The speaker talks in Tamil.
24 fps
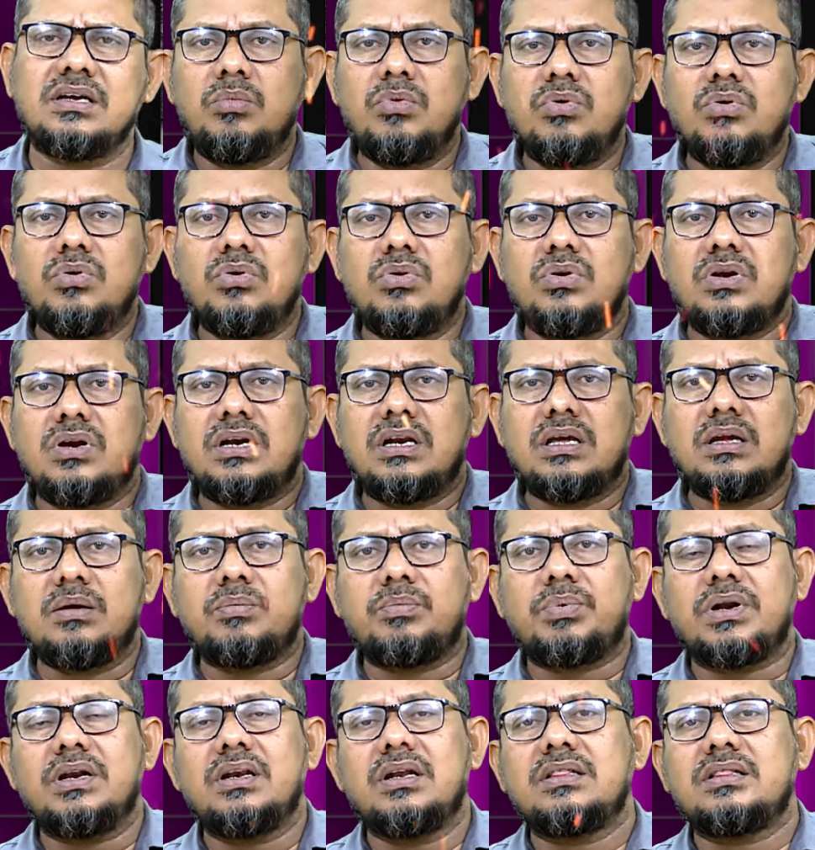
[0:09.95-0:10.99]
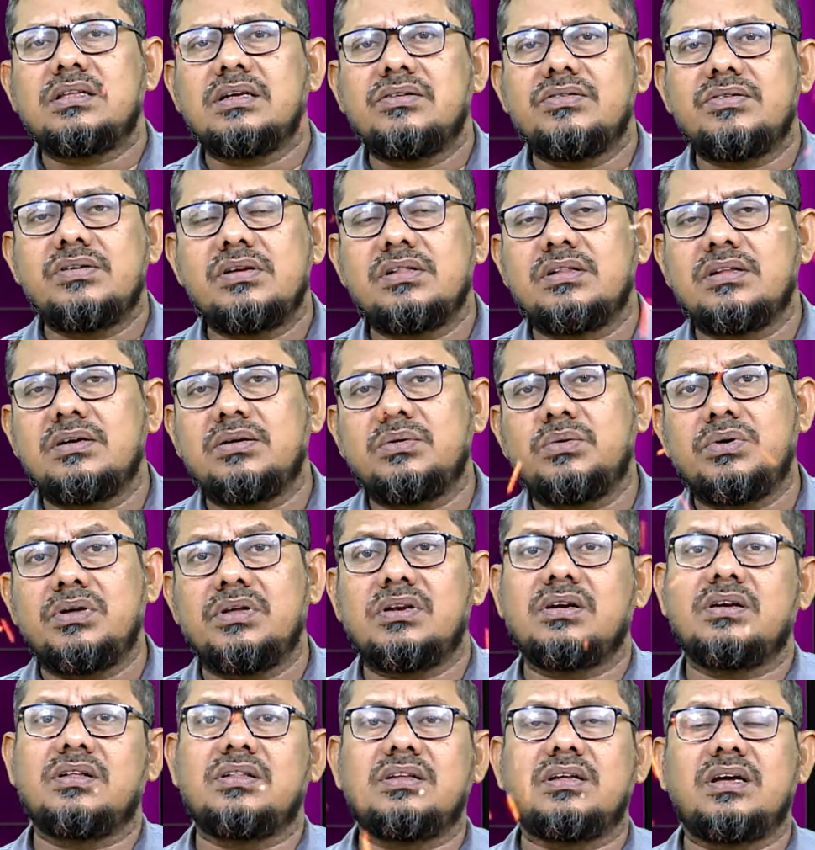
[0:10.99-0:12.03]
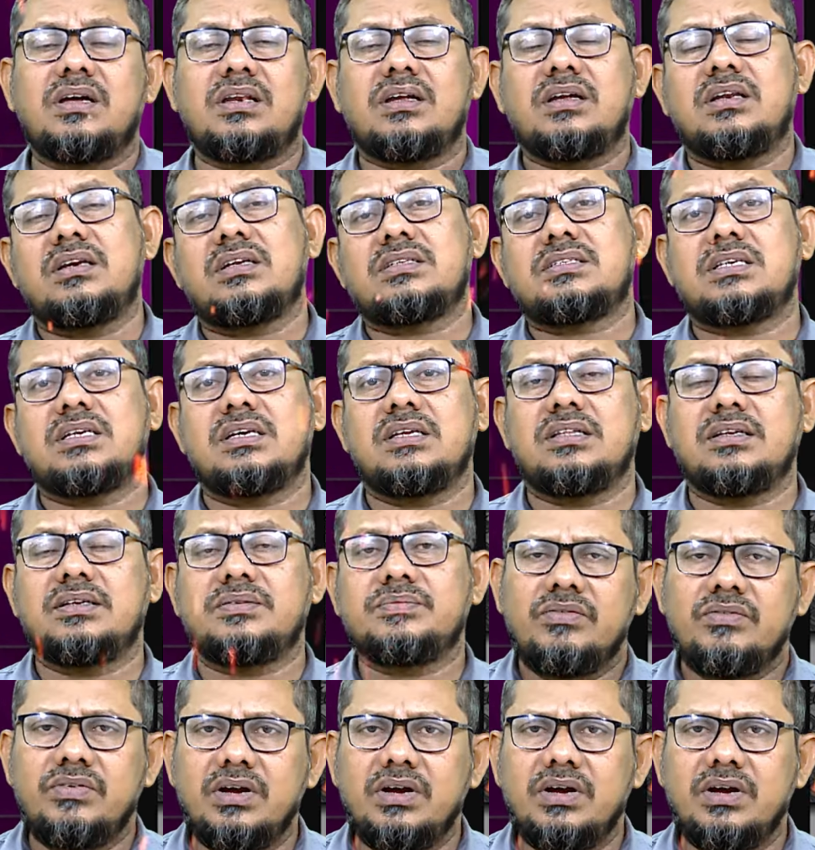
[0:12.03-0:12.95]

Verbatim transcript: முன்னூறு அடி பள்ளத்தில் விழுந்து உயிரிழந்தார் என்ற செய்தி